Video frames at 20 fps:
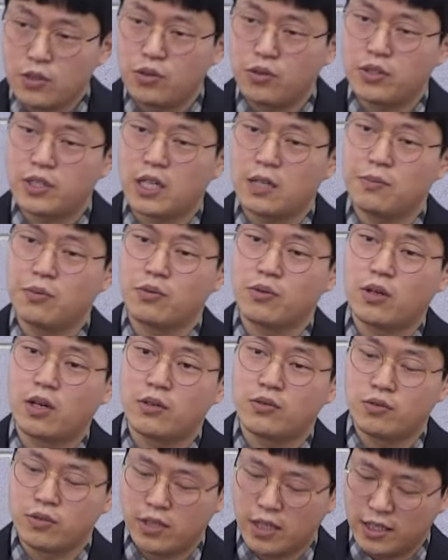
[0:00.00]

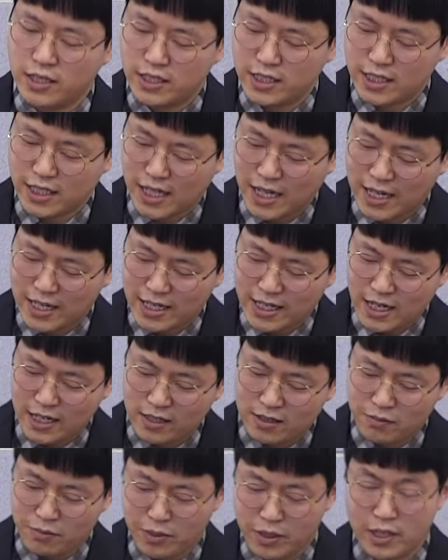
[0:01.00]
출생부터가 순탄치
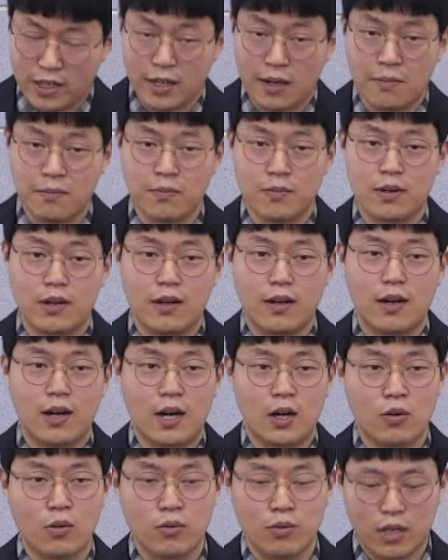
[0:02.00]
아니하는 미리암과
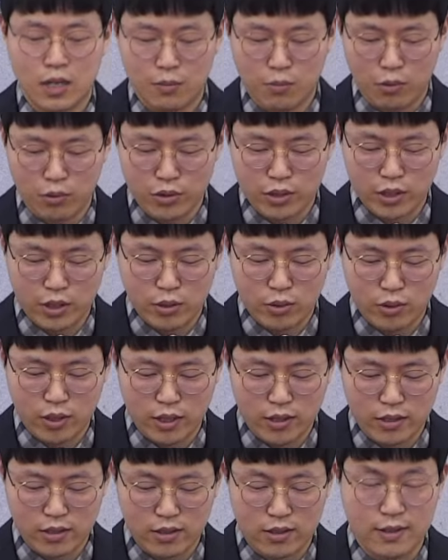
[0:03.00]
아론과 모세를
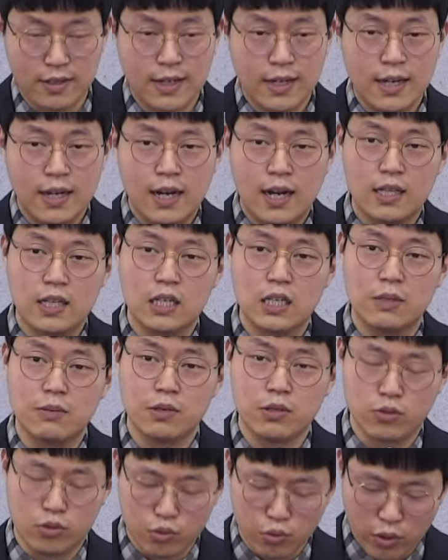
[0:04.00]
통해서
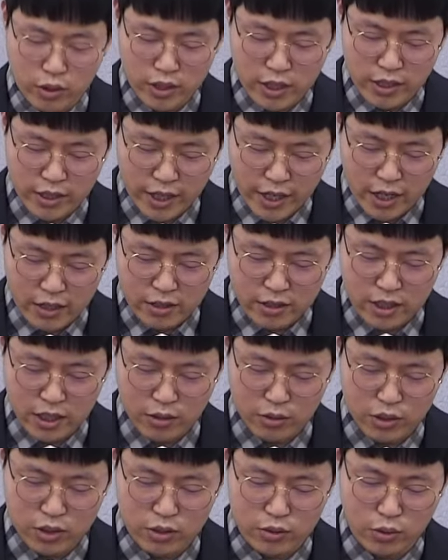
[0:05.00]
하나님은 구원의 계획을
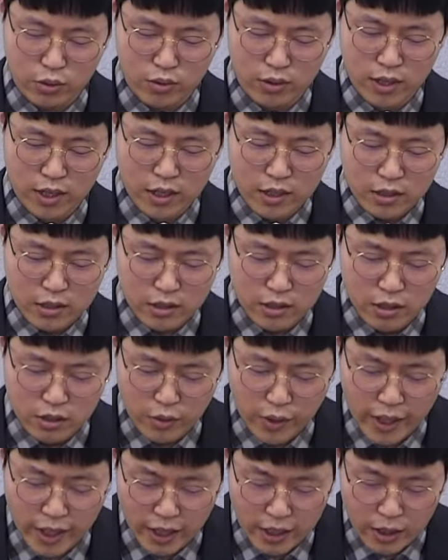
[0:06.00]
세우시고 그
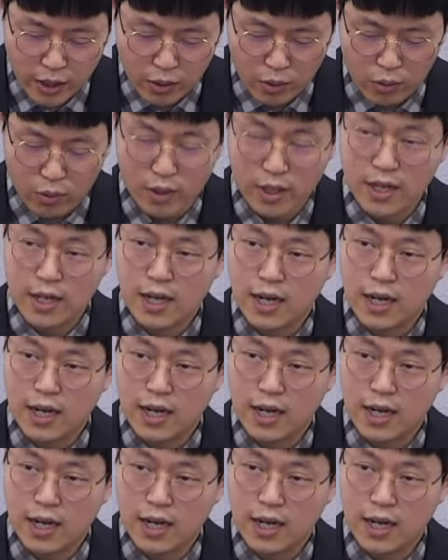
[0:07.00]
계획대로